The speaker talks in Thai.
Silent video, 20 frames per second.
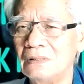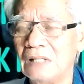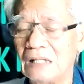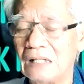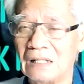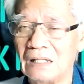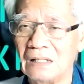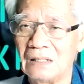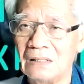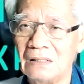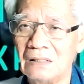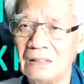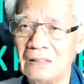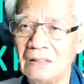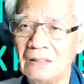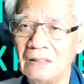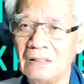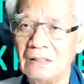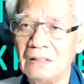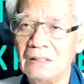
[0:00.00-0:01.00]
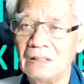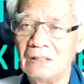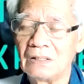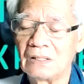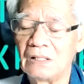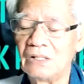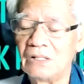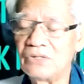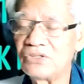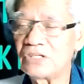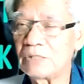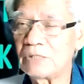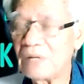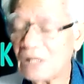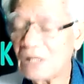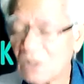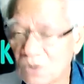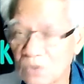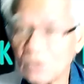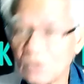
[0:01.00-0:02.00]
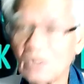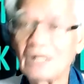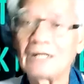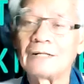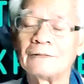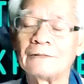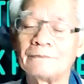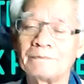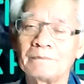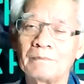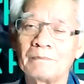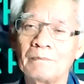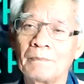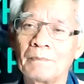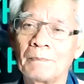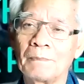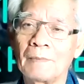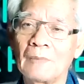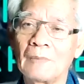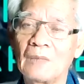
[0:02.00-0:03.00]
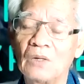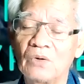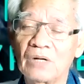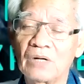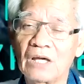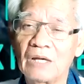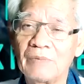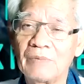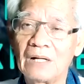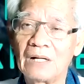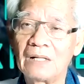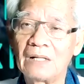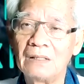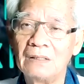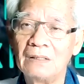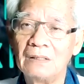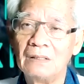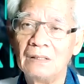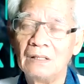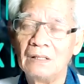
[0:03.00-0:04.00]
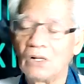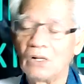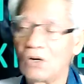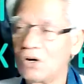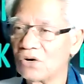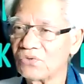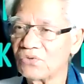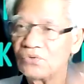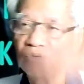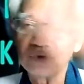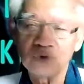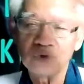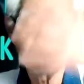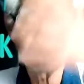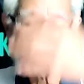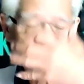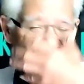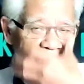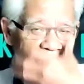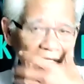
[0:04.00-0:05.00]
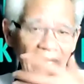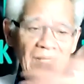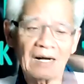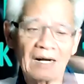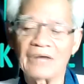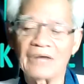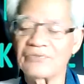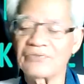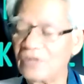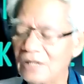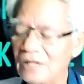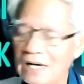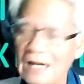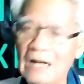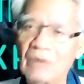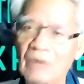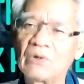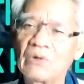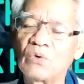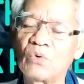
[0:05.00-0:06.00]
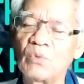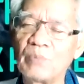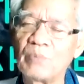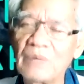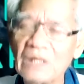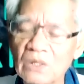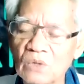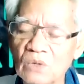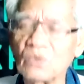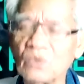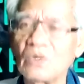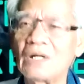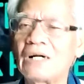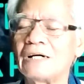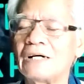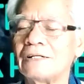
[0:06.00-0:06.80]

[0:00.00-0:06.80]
อ่าถึงจะไม่กลัว โอเคไหมออกสู่สังคมก็ใส่หน้ากากสีขาวคือกลุ่มไม่กลัว